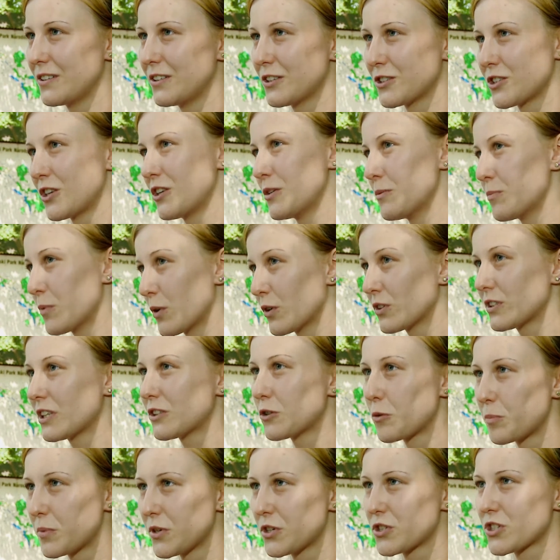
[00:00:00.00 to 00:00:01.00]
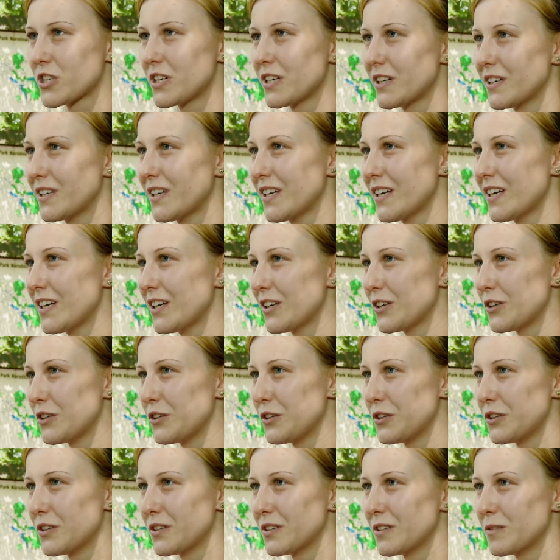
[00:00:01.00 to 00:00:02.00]
Jeżeli pogoda dopisze
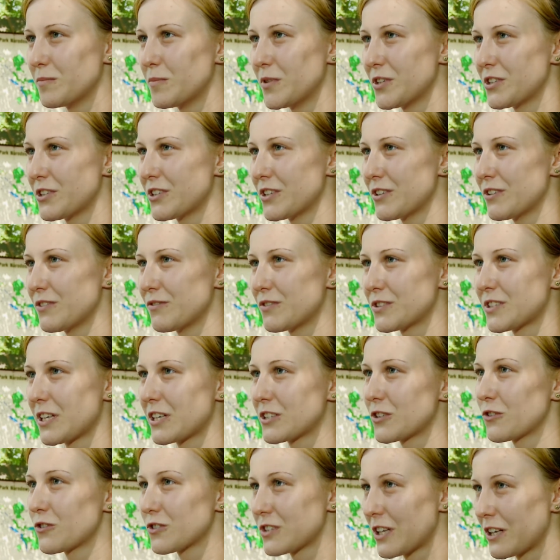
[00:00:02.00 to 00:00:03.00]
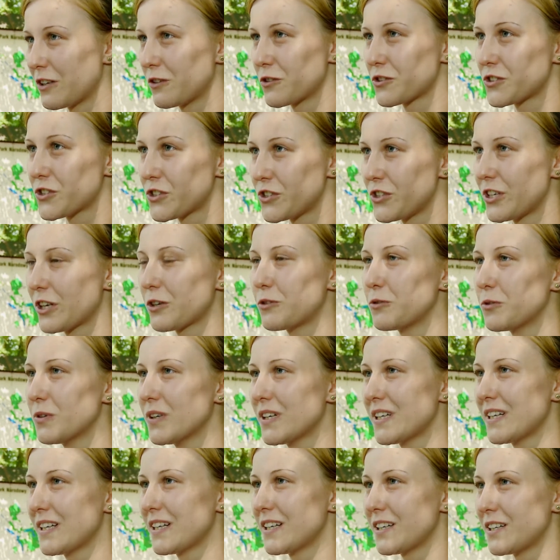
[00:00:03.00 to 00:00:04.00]
i będzie wystarczająca ilość śniegu,
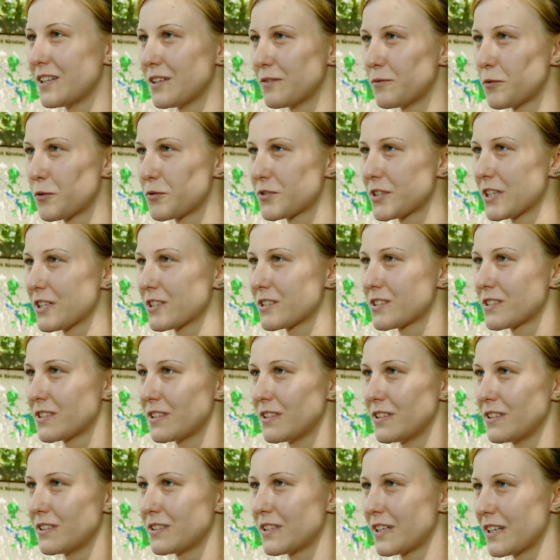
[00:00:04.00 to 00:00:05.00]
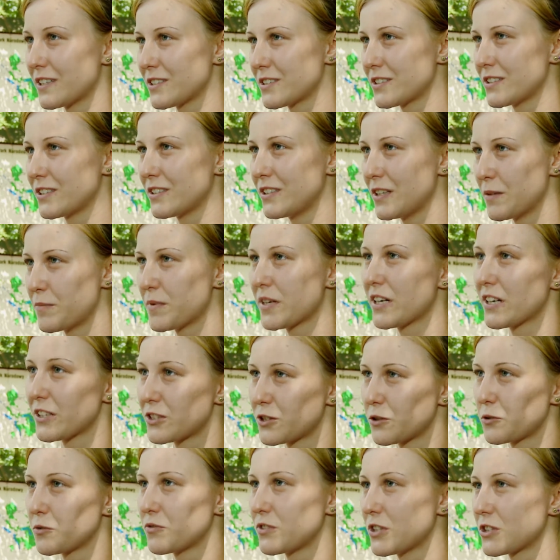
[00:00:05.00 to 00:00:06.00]
wówczas trasy dla
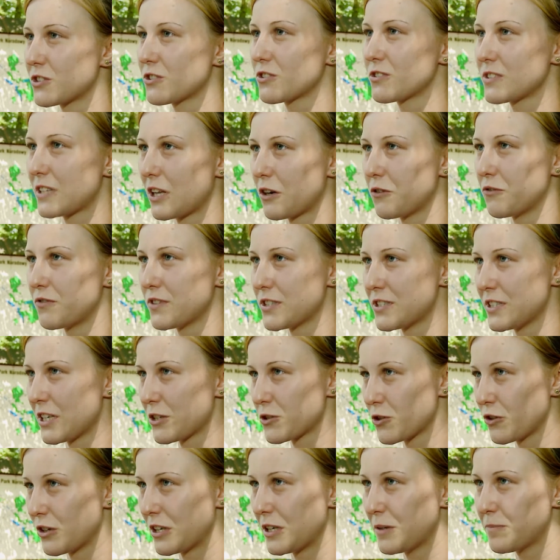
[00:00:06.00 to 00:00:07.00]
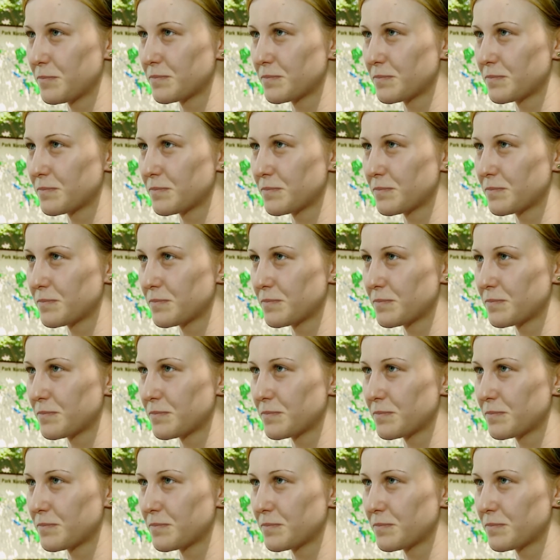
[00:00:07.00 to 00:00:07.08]
biegaczy również zostaną wyznaczone.